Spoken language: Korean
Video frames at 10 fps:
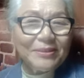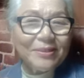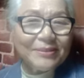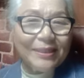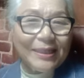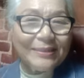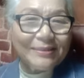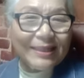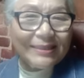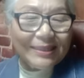역사가
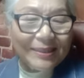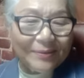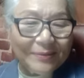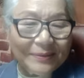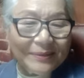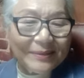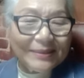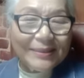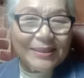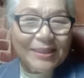일어나지 않아요.
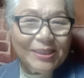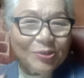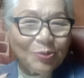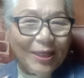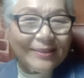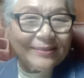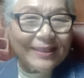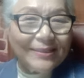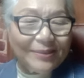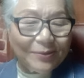거짓으로 그 가득
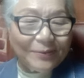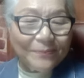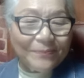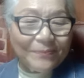차 있죠.